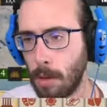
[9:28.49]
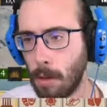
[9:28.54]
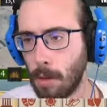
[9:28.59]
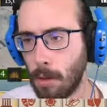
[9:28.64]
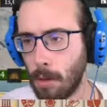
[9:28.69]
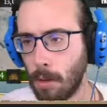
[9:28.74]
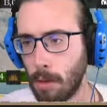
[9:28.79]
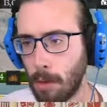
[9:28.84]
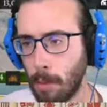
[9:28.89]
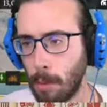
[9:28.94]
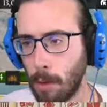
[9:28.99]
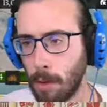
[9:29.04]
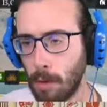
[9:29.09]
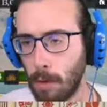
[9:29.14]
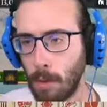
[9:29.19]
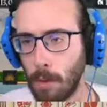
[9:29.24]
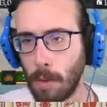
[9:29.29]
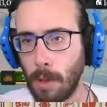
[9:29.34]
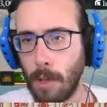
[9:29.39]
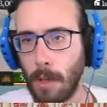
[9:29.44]
nello stesso posto e
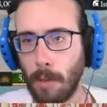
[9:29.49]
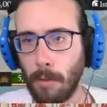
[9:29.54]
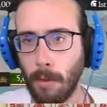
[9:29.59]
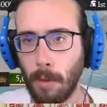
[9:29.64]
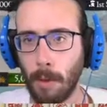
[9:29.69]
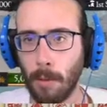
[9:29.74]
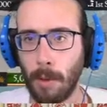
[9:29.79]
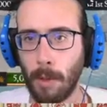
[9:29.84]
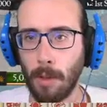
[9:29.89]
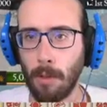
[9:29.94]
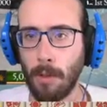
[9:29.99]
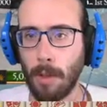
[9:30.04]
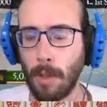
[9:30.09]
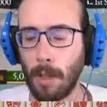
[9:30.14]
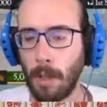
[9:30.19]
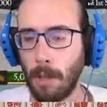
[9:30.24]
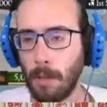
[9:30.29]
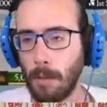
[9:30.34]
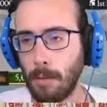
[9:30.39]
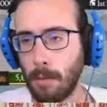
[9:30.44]
quindi hanno formato
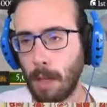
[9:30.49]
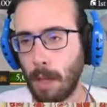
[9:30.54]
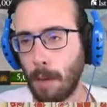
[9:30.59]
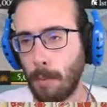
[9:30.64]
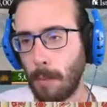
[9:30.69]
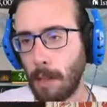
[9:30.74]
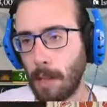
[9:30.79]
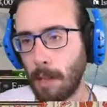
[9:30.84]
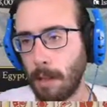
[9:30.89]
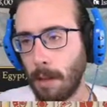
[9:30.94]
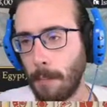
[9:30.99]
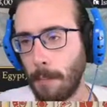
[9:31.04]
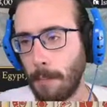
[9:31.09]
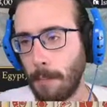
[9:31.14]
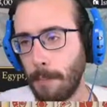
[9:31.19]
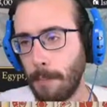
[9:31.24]
un'armata.